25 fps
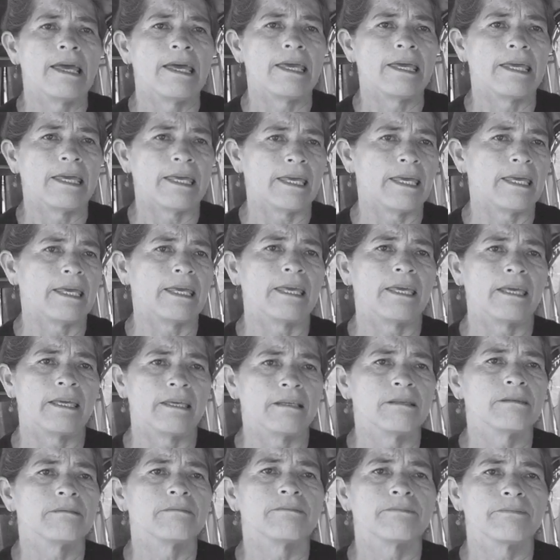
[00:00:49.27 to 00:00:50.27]
y
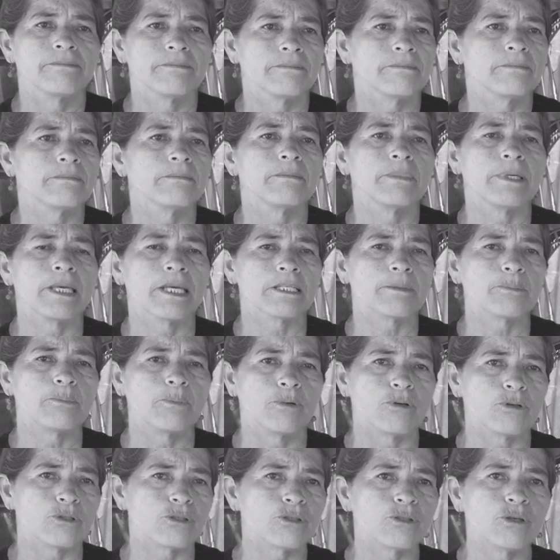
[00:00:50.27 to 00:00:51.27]
mi
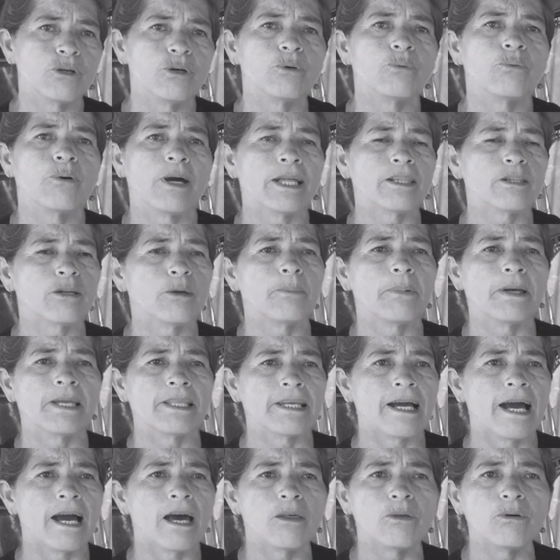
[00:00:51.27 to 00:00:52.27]
esposo fue
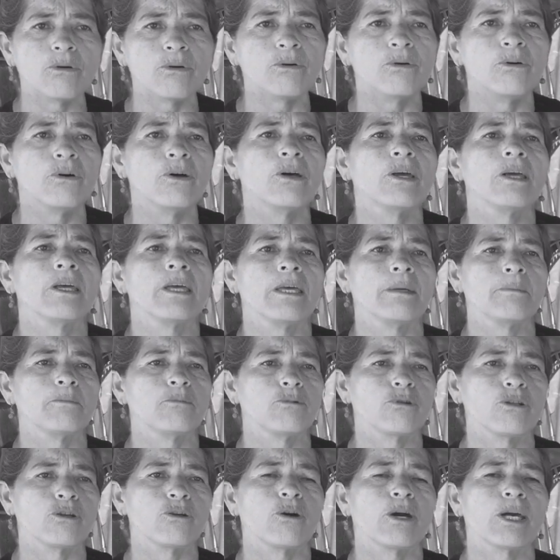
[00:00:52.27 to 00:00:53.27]
atropellado y
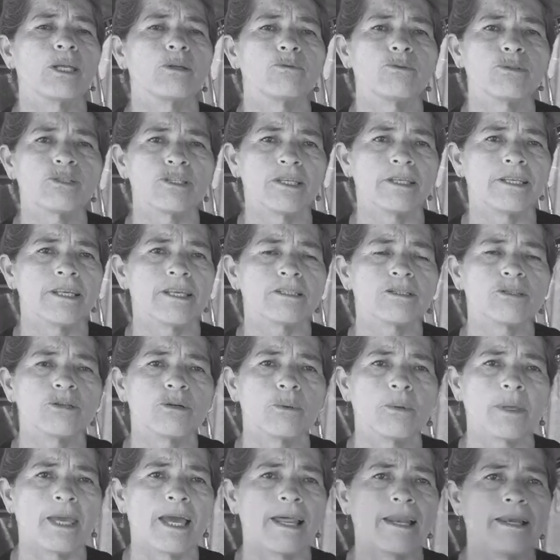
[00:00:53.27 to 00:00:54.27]
murió en un
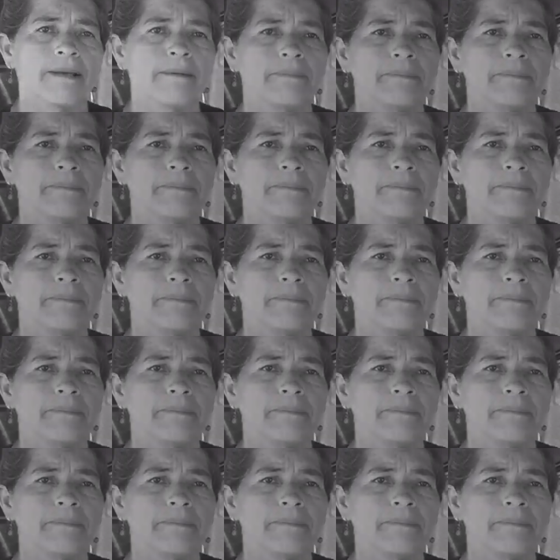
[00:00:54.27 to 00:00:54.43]
siniestro vial.